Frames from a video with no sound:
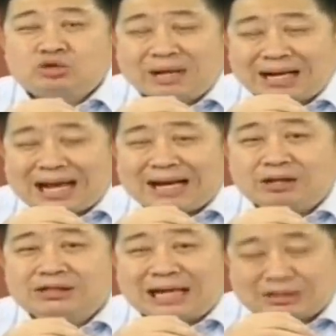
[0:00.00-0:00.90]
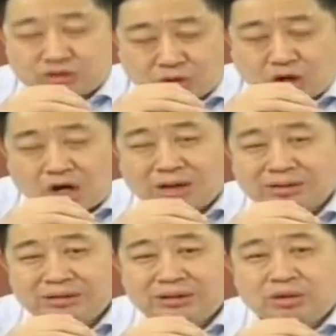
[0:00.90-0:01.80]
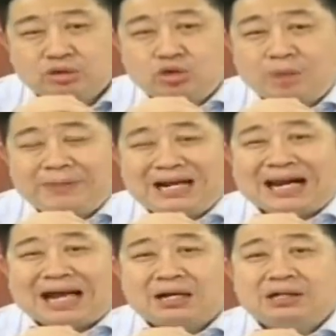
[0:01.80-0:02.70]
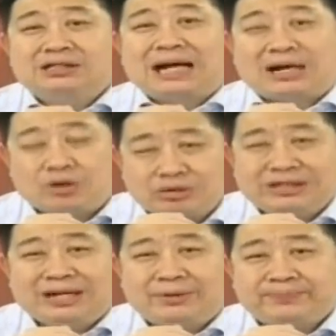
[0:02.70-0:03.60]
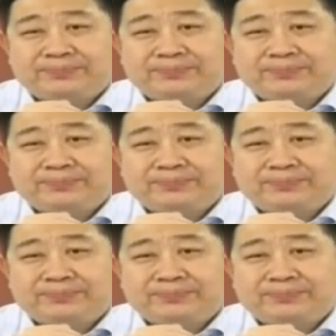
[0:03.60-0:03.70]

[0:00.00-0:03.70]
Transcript: ช่วงแรกๆก็คือการส่งออกช่วงปีหลังๆก็คือการท่องเที่ยว